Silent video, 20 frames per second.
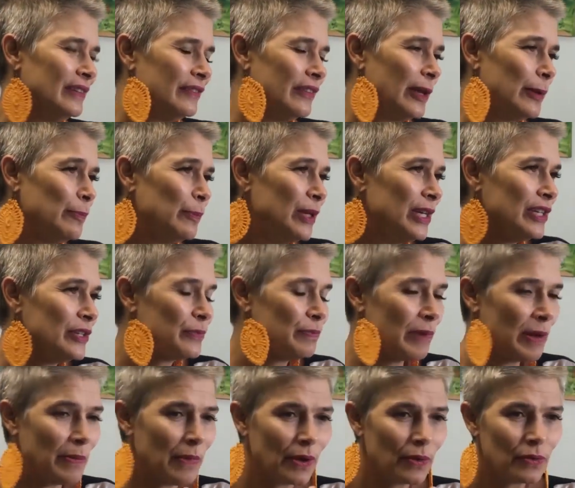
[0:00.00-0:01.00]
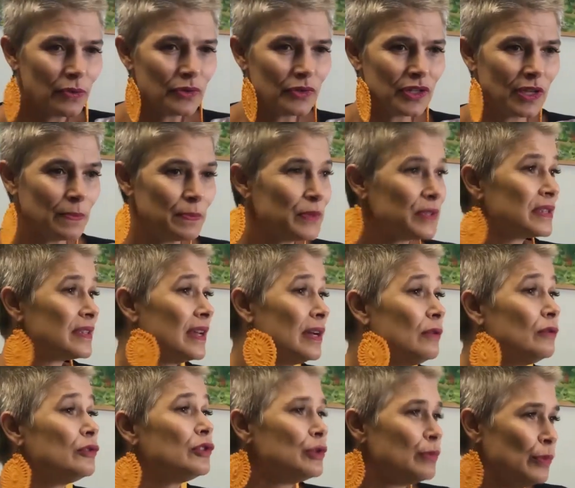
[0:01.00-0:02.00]
Feminismo é uma
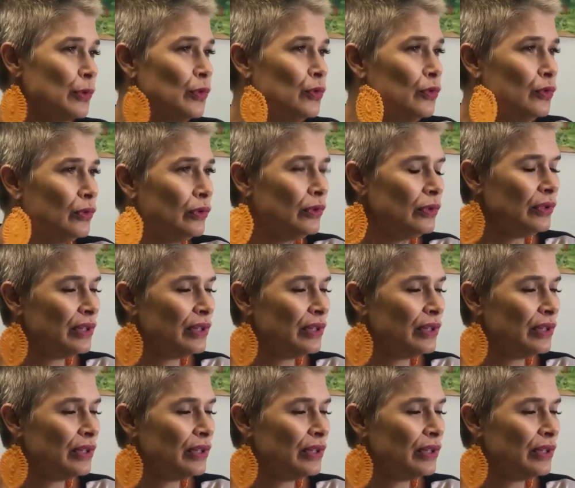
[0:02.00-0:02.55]
concepção de mundo